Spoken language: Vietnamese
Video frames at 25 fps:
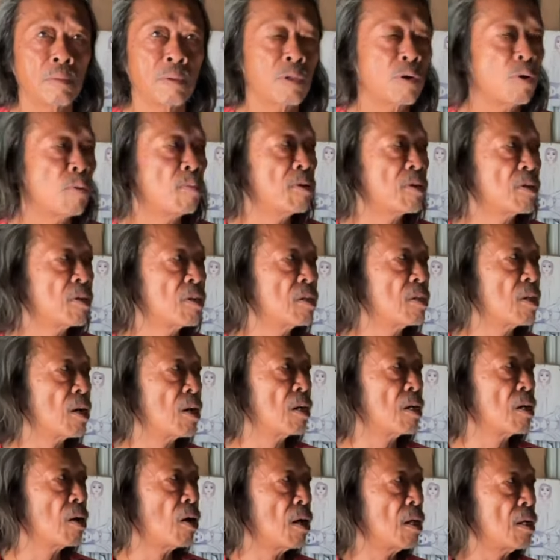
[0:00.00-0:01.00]
tôi mới tưởng
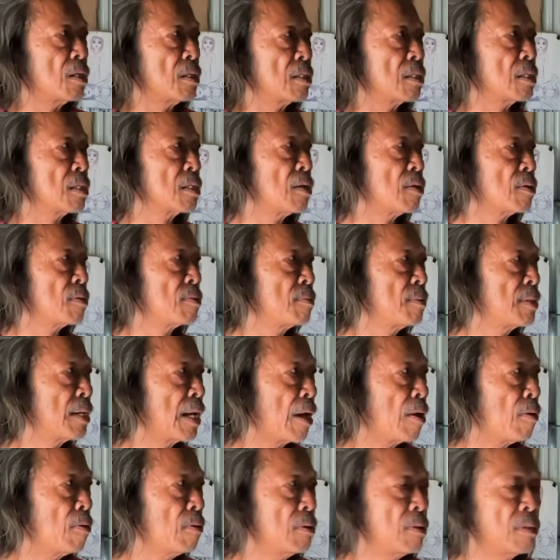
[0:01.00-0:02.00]
tượng nó vậy thôi tôi mới
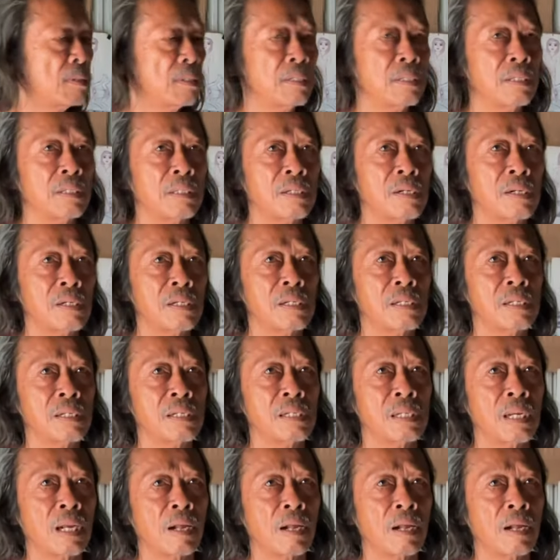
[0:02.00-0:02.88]
đẻo nó vậy đó